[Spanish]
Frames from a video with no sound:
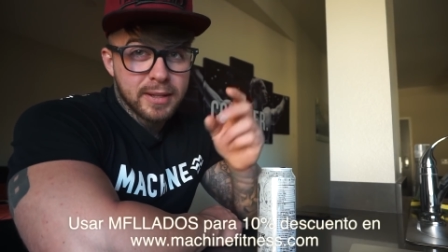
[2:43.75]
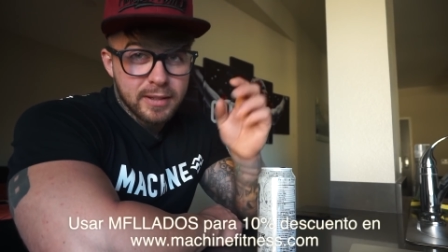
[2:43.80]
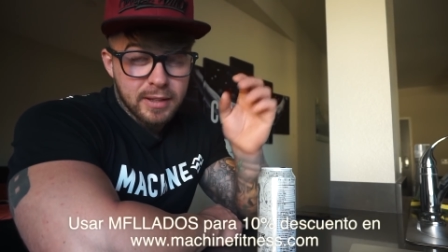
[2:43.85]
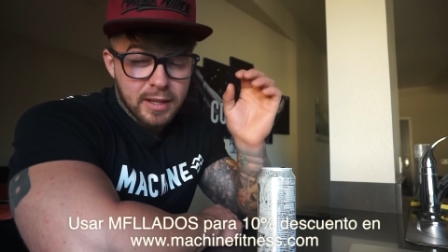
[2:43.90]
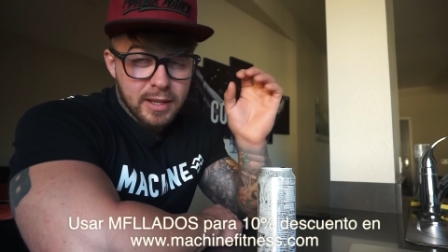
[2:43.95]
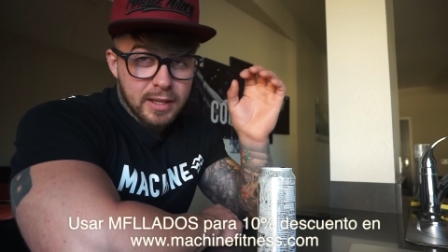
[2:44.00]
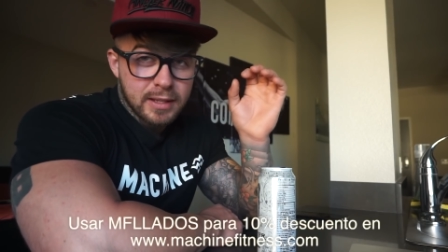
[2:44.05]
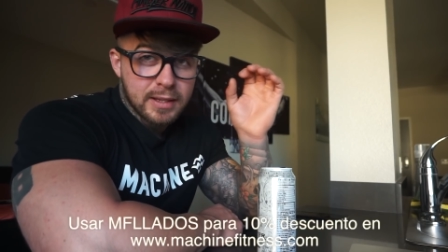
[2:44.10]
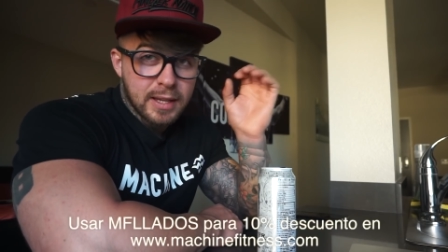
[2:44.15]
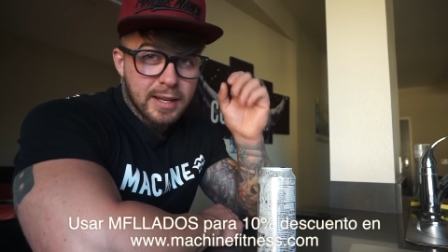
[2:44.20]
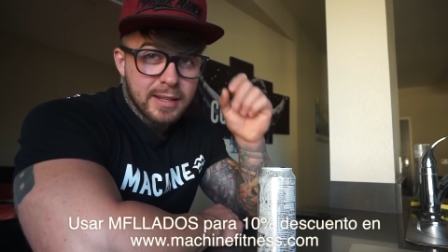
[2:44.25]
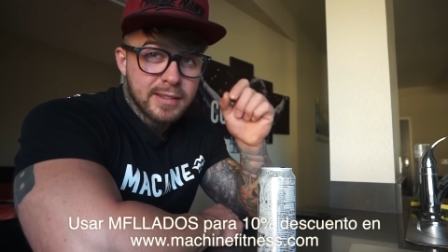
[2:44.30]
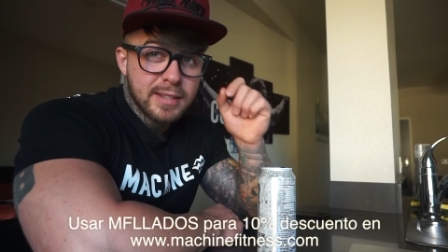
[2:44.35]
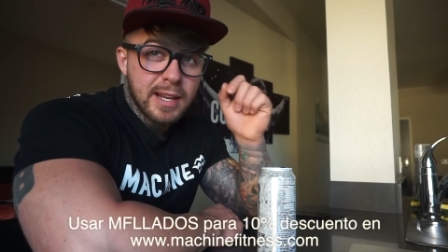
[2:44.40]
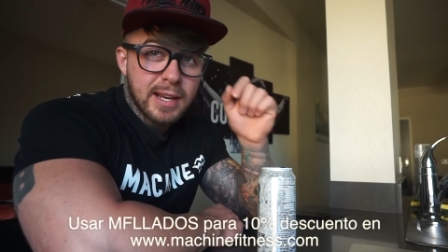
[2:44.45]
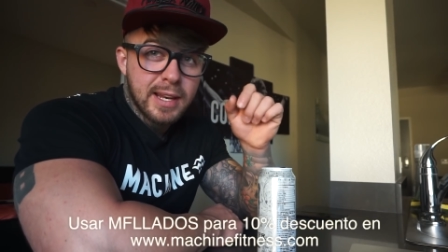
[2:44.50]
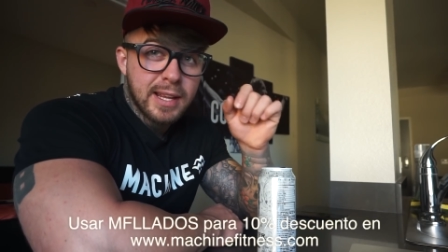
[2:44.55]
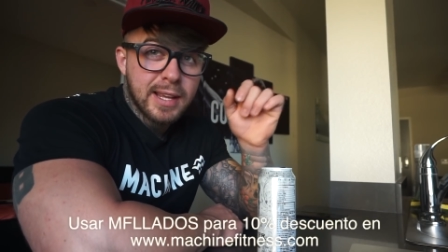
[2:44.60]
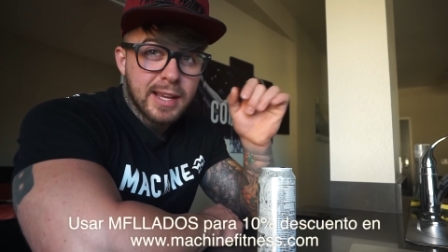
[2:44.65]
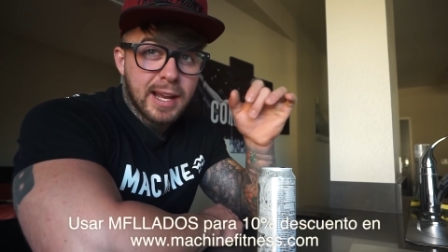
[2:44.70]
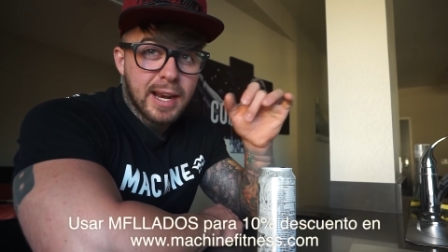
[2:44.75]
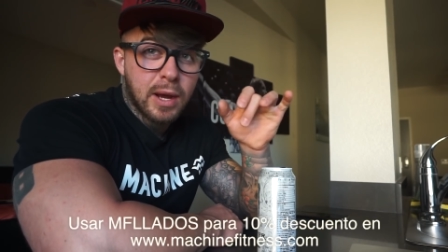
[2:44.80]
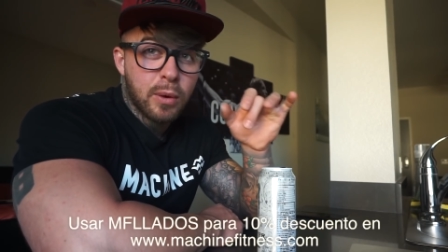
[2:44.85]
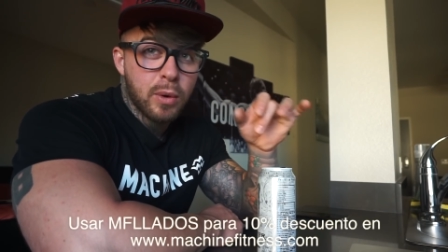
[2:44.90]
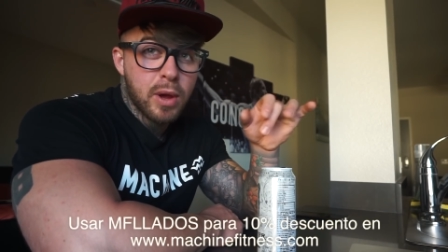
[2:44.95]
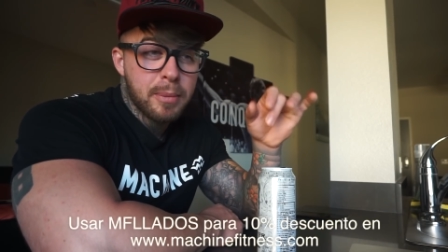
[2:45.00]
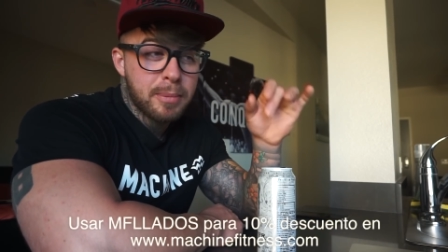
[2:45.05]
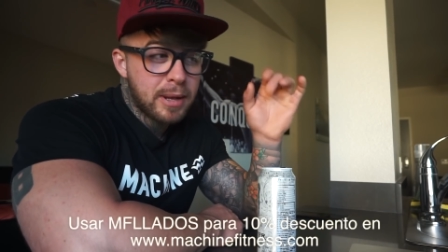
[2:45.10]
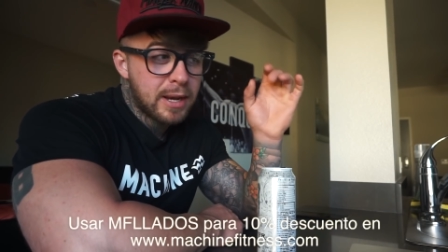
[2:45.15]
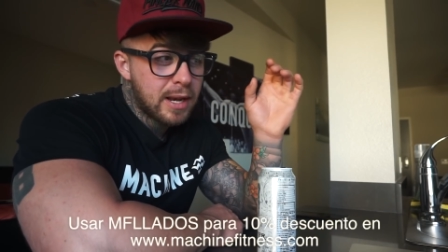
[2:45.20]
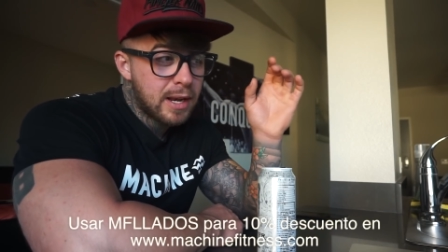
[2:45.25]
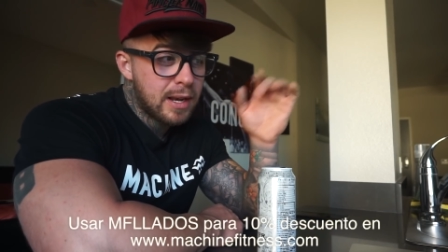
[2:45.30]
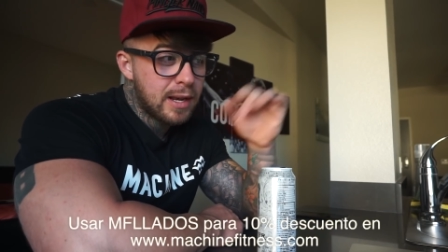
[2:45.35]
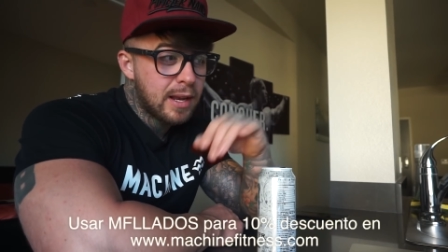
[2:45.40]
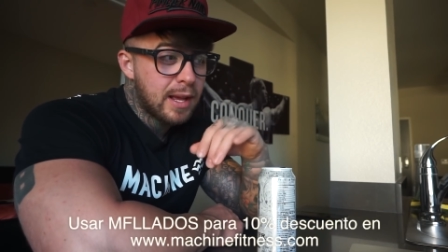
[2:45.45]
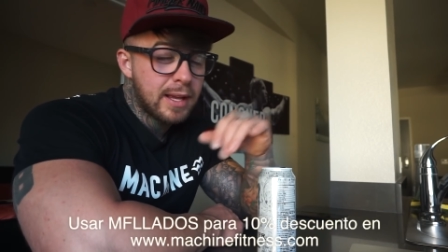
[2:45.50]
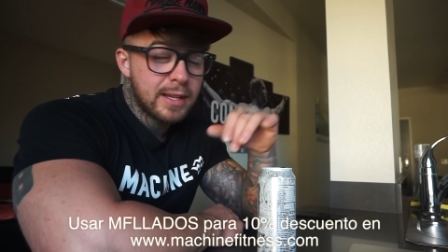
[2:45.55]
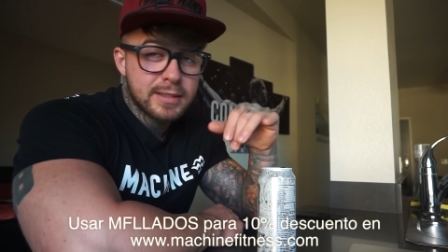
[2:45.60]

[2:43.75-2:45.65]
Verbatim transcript: eh, tenéis el link a la web en, la